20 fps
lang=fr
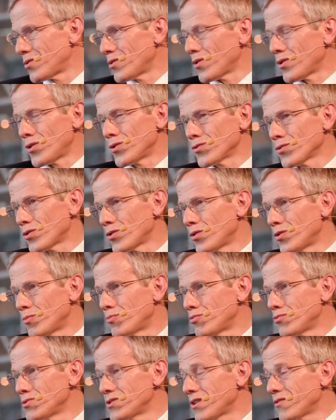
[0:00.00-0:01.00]
le rendre le
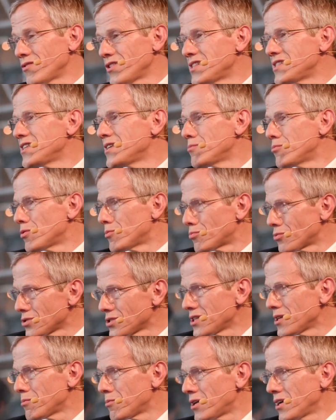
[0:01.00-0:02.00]
plus invisible
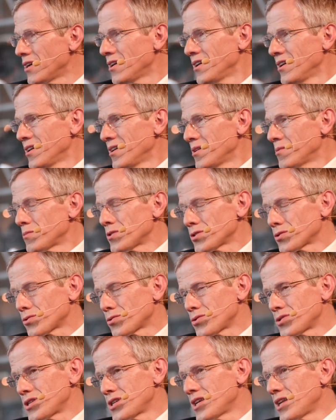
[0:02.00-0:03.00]
possible. Parce
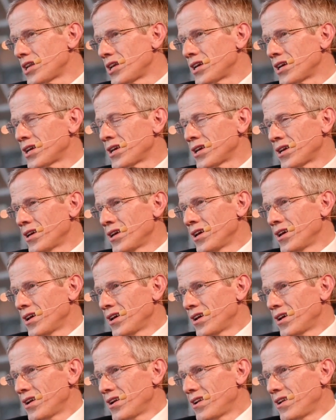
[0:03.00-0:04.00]
que si les,
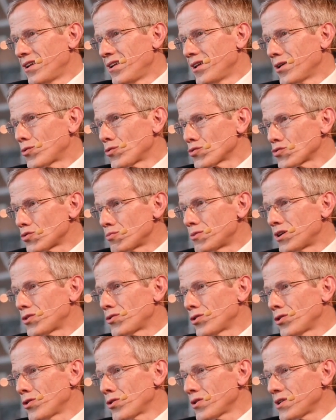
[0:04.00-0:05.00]

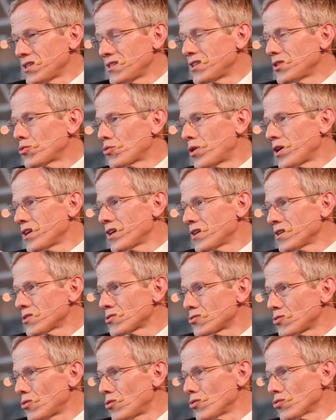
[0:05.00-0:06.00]
consommateurs, les citoyens
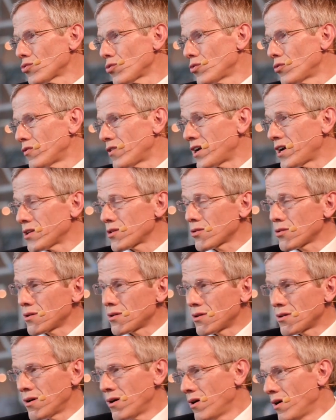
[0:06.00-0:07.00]
se retrouvent à être...
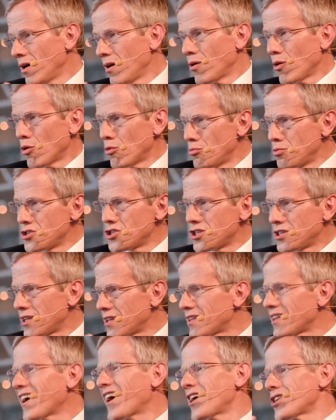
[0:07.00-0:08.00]
Euh, obligé
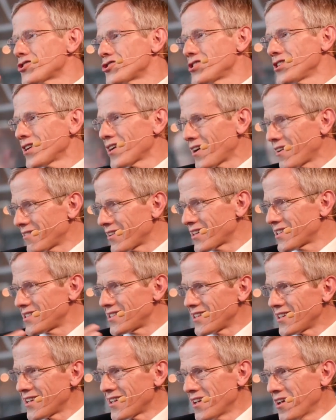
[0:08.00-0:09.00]
d'interagir avec
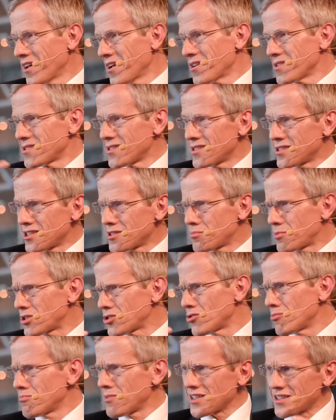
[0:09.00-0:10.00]
ces,
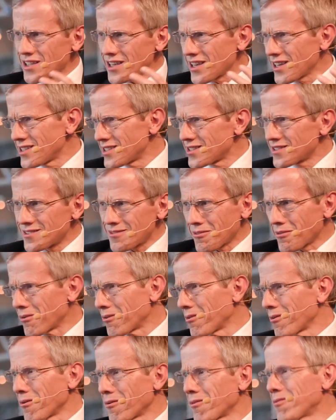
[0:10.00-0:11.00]
espèces de matrices
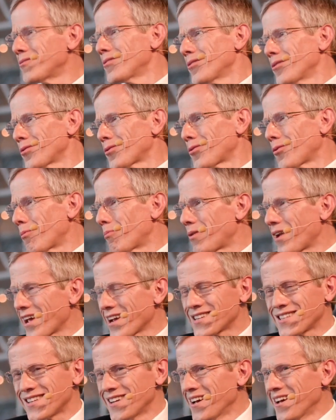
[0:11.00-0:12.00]
euh, euh, complexes,